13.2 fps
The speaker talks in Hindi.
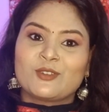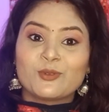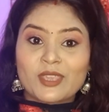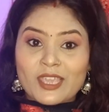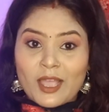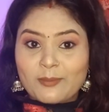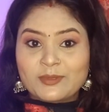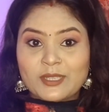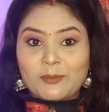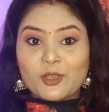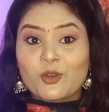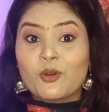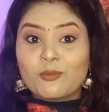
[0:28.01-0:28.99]
क्योंकि आप
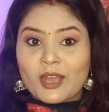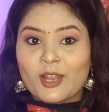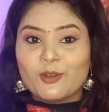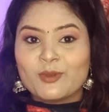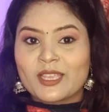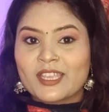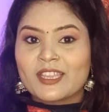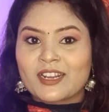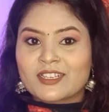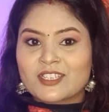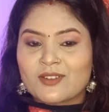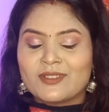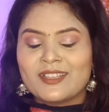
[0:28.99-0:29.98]
सभी को मालूम है कि
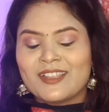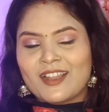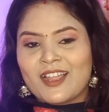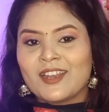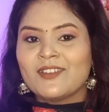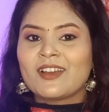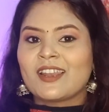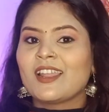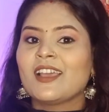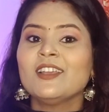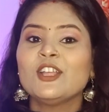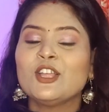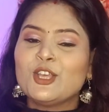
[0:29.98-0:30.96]
रक्षाबंधन आने वाला
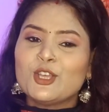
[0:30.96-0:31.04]
है